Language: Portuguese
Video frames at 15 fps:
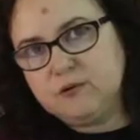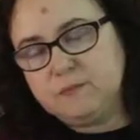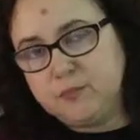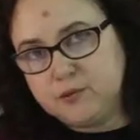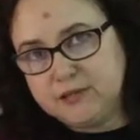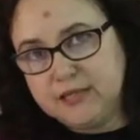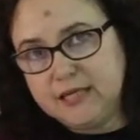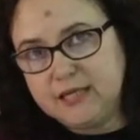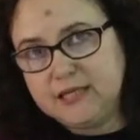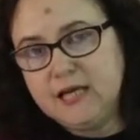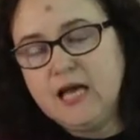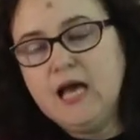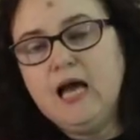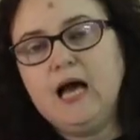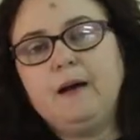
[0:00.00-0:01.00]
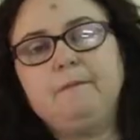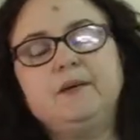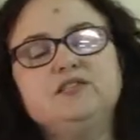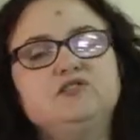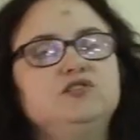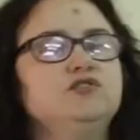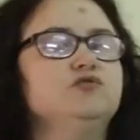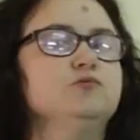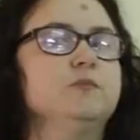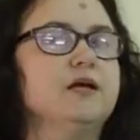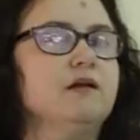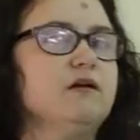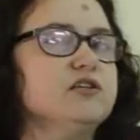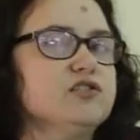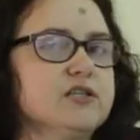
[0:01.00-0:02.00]
e poder a partir de uma
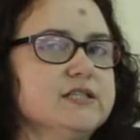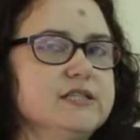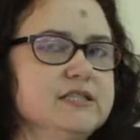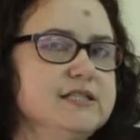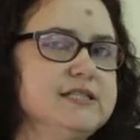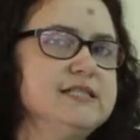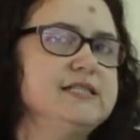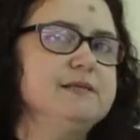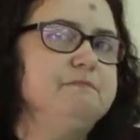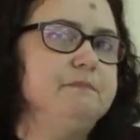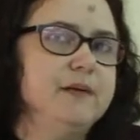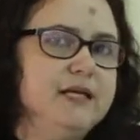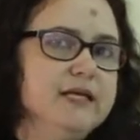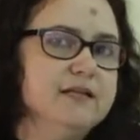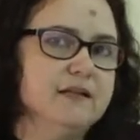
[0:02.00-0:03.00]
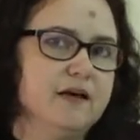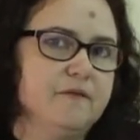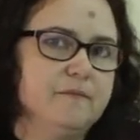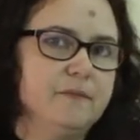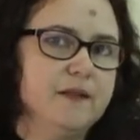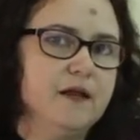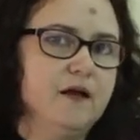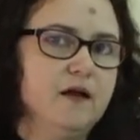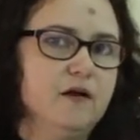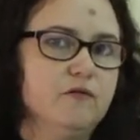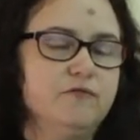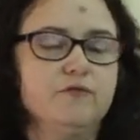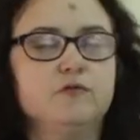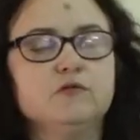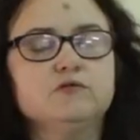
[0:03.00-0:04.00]
lógica de disciplina.
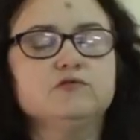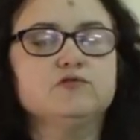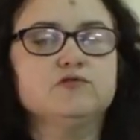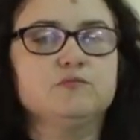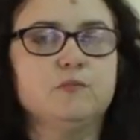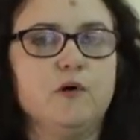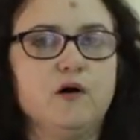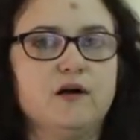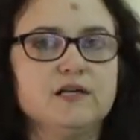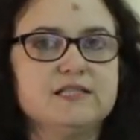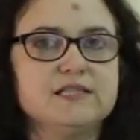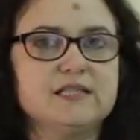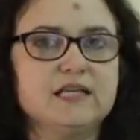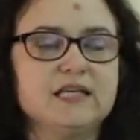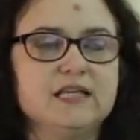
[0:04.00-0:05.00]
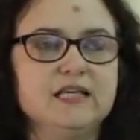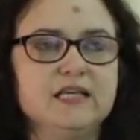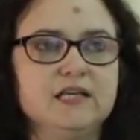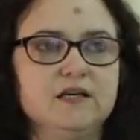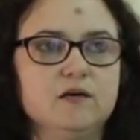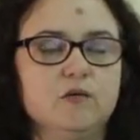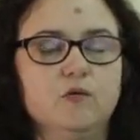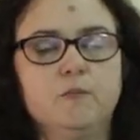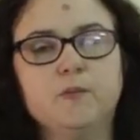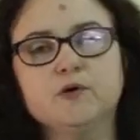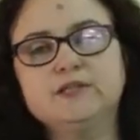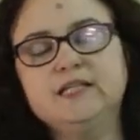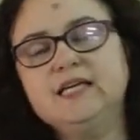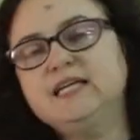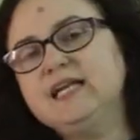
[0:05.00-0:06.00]
Foucault nos mostra que o
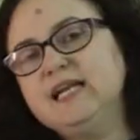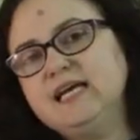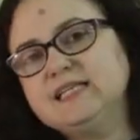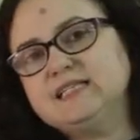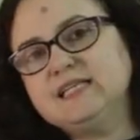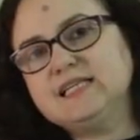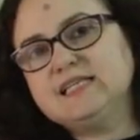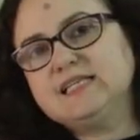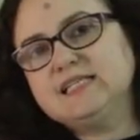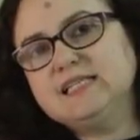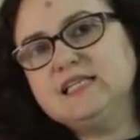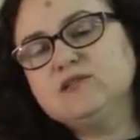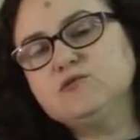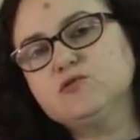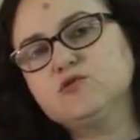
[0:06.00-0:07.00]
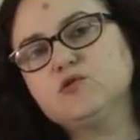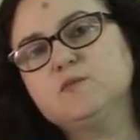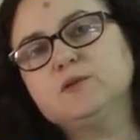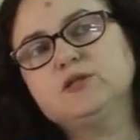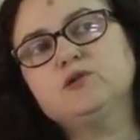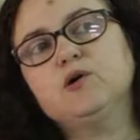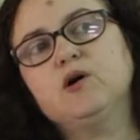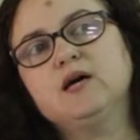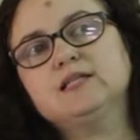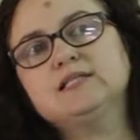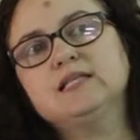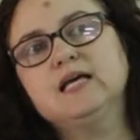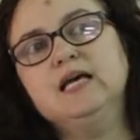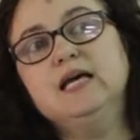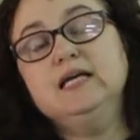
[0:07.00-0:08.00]
poder ele é exercido sobre nós,
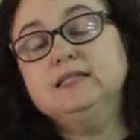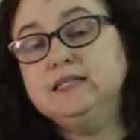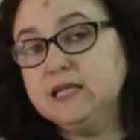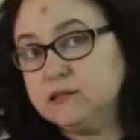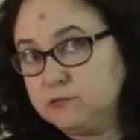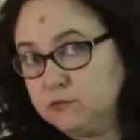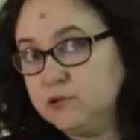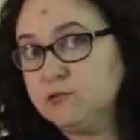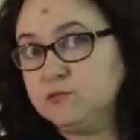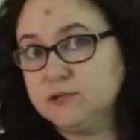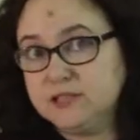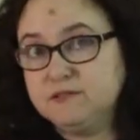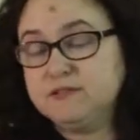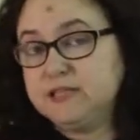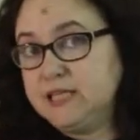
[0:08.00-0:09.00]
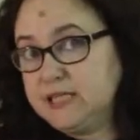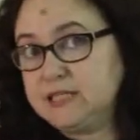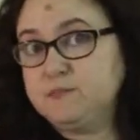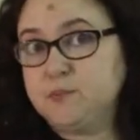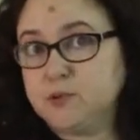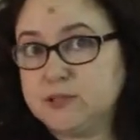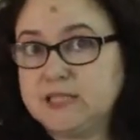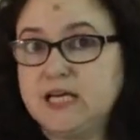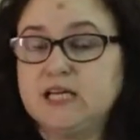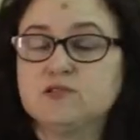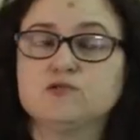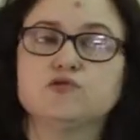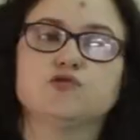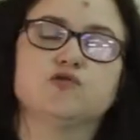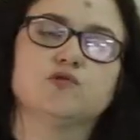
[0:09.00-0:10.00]
dentro inclusive desse
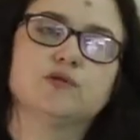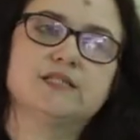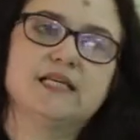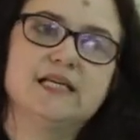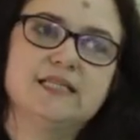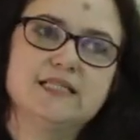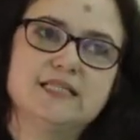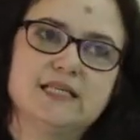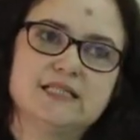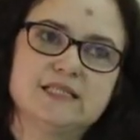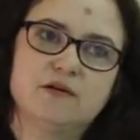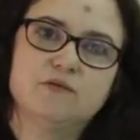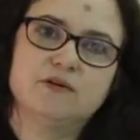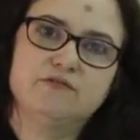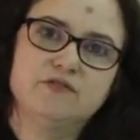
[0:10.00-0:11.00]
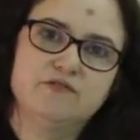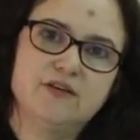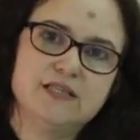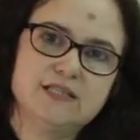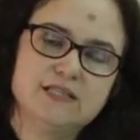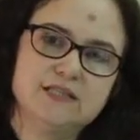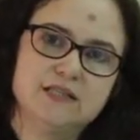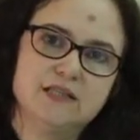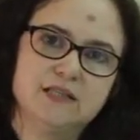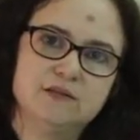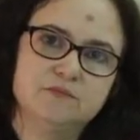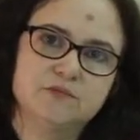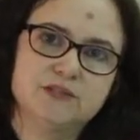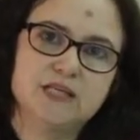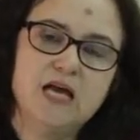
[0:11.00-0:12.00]
processo de socialização que
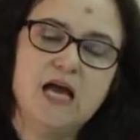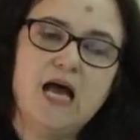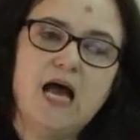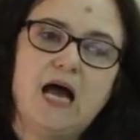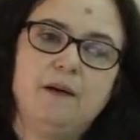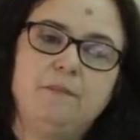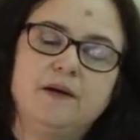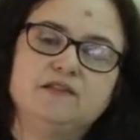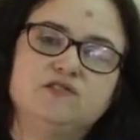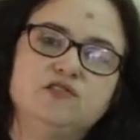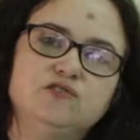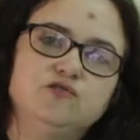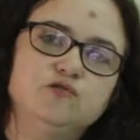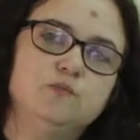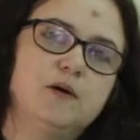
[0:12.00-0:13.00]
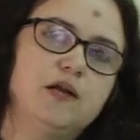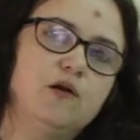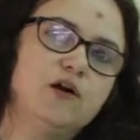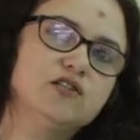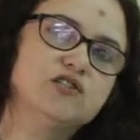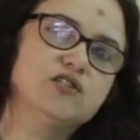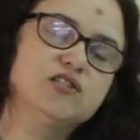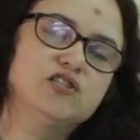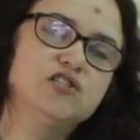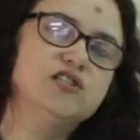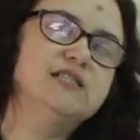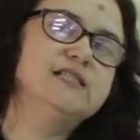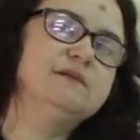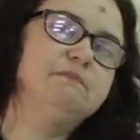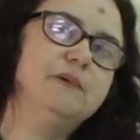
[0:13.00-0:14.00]
vivenciamos, a partir de uma lógica de
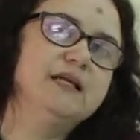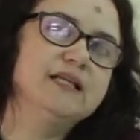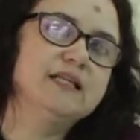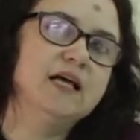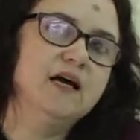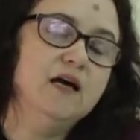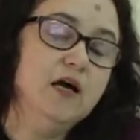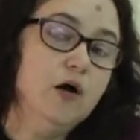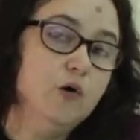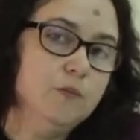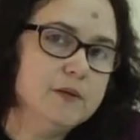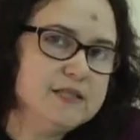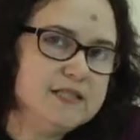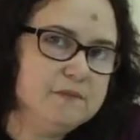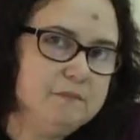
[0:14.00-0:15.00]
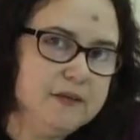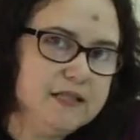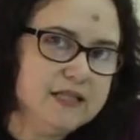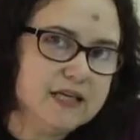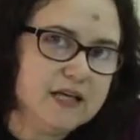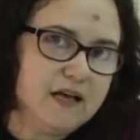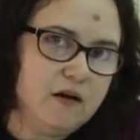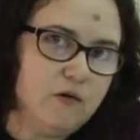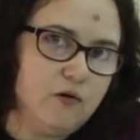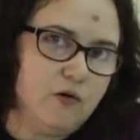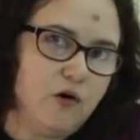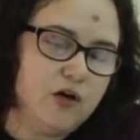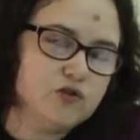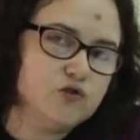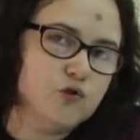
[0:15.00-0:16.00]
disciplina. Uma disciplina que ela
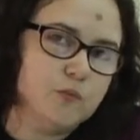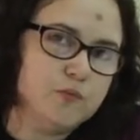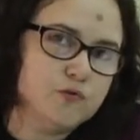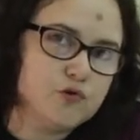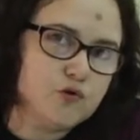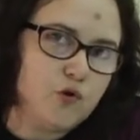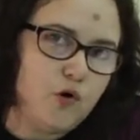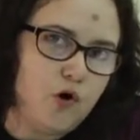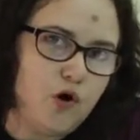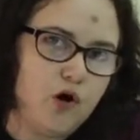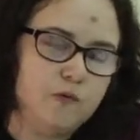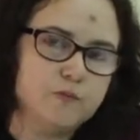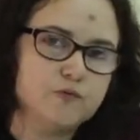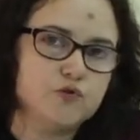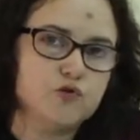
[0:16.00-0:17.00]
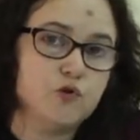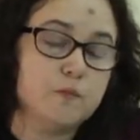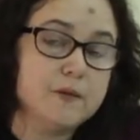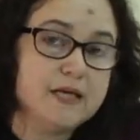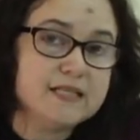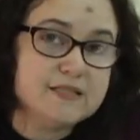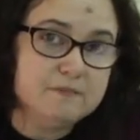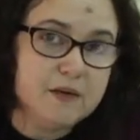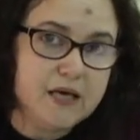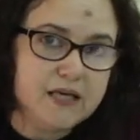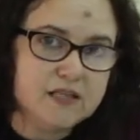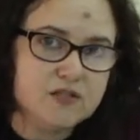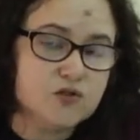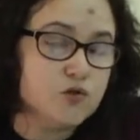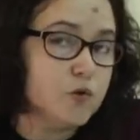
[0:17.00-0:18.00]
ocorre sobre os corpos, sobre as
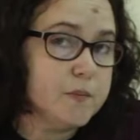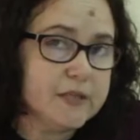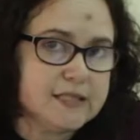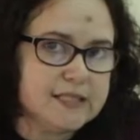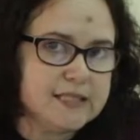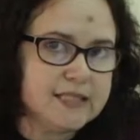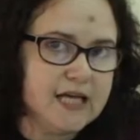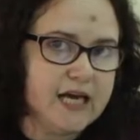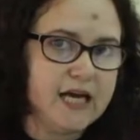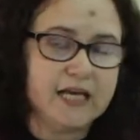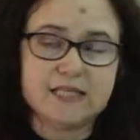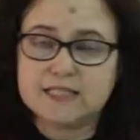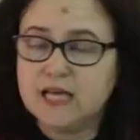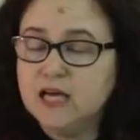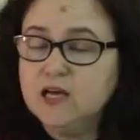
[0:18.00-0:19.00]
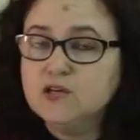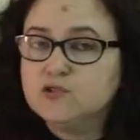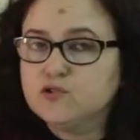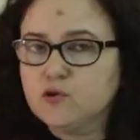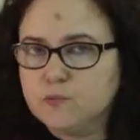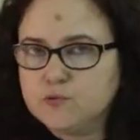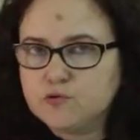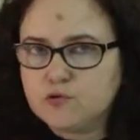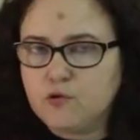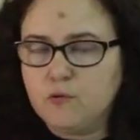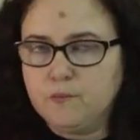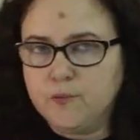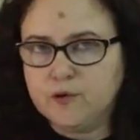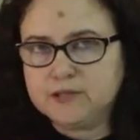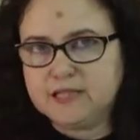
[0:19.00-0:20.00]
mentes, sobre as ideias, sobre os
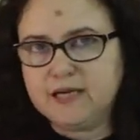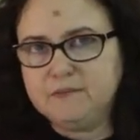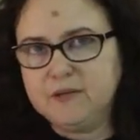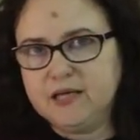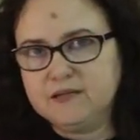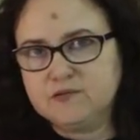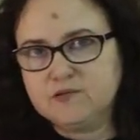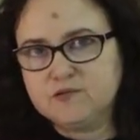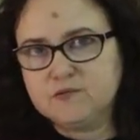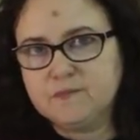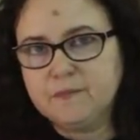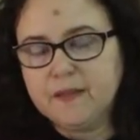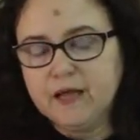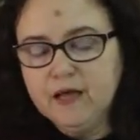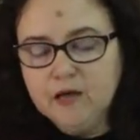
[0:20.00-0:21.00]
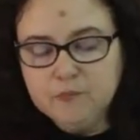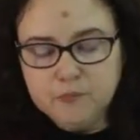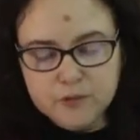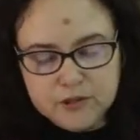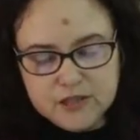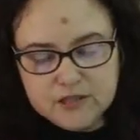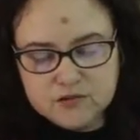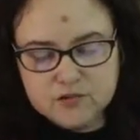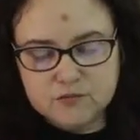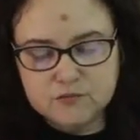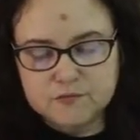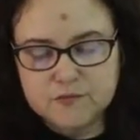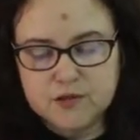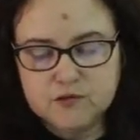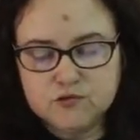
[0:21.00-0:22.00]
comportamentos. Por
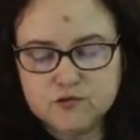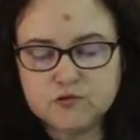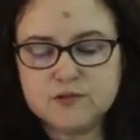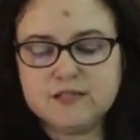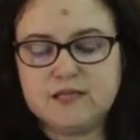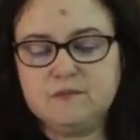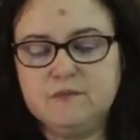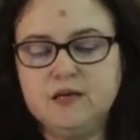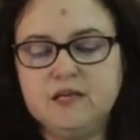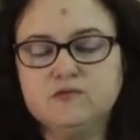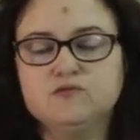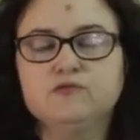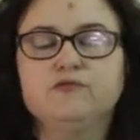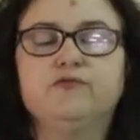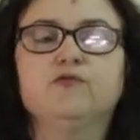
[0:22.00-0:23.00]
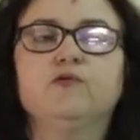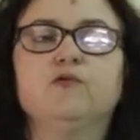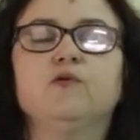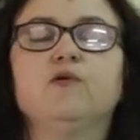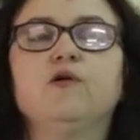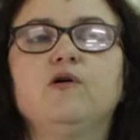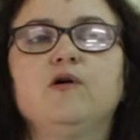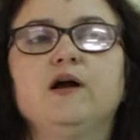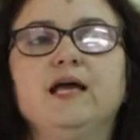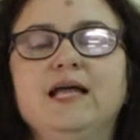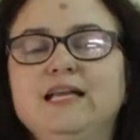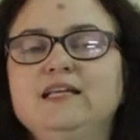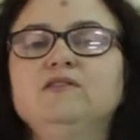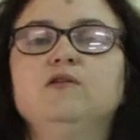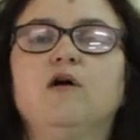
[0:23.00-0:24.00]
isso, justamente, o Foucault
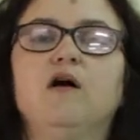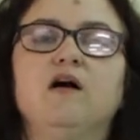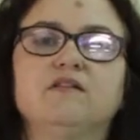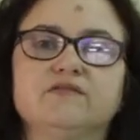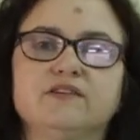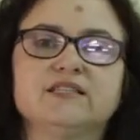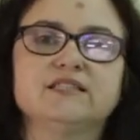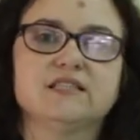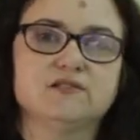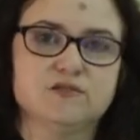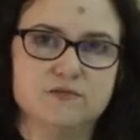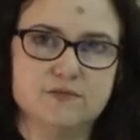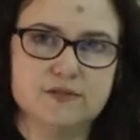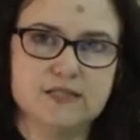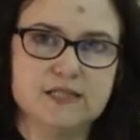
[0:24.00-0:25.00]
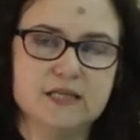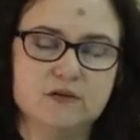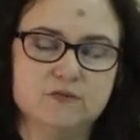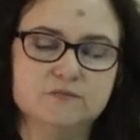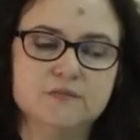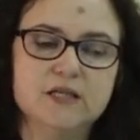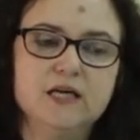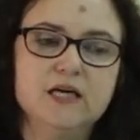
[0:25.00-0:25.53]
ele inova essa discussão